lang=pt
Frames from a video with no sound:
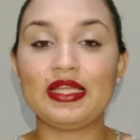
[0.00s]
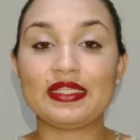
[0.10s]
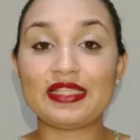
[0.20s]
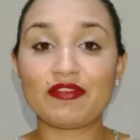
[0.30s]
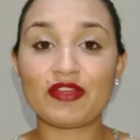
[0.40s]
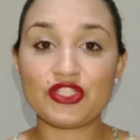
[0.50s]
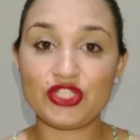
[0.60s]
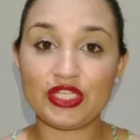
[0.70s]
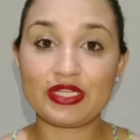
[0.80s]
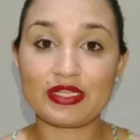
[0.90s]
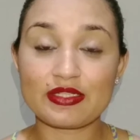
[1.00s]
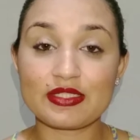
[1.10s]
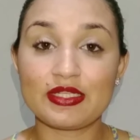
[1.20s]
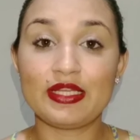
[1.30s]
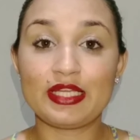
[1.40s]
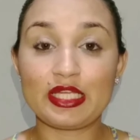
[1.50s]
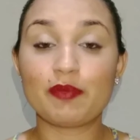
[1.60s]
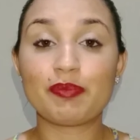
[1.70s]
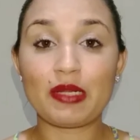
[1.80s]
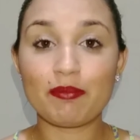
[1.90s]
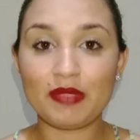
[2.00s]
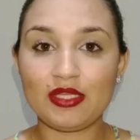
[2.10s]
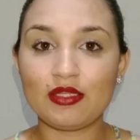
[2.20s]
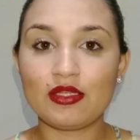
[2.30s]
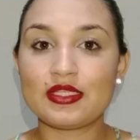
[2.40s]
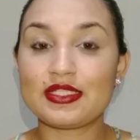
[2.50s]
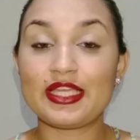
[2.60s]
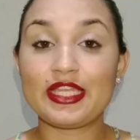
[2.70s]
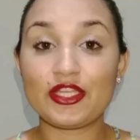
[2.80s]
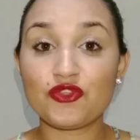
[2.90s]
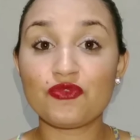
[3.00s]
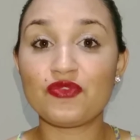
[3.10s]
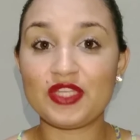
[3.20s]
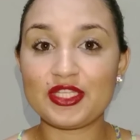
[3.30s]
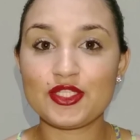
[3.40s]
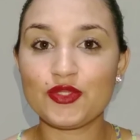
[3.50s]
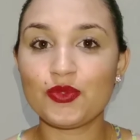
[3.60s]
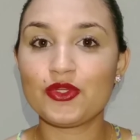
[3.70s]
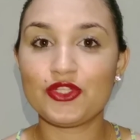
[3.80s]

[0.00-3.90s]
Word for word: dava dicas que para mim seria difícil